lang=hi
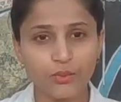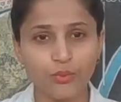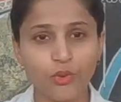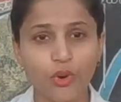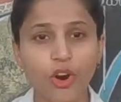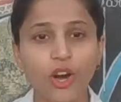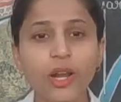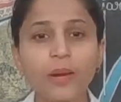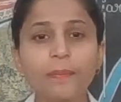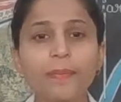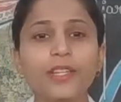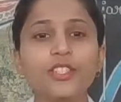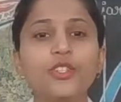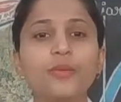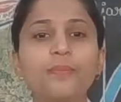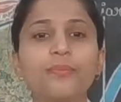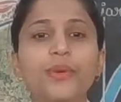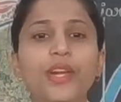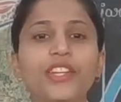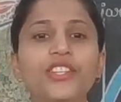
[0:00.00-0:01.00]
वॉल पे
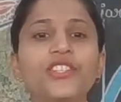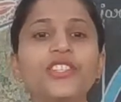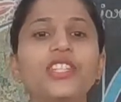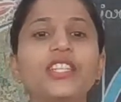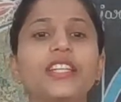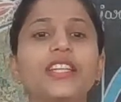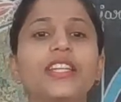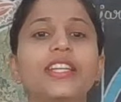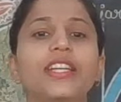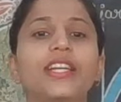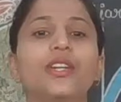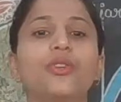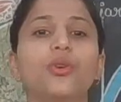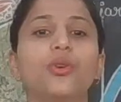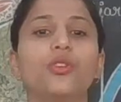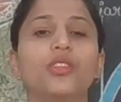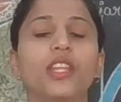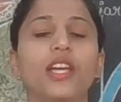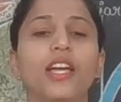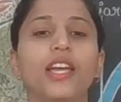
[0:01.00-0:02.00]
जो प्रेशर क्रिएट
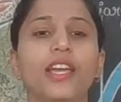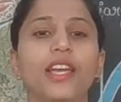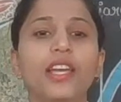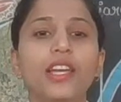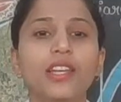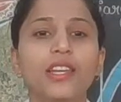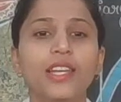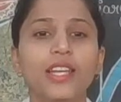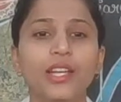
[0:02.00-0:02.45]
होता है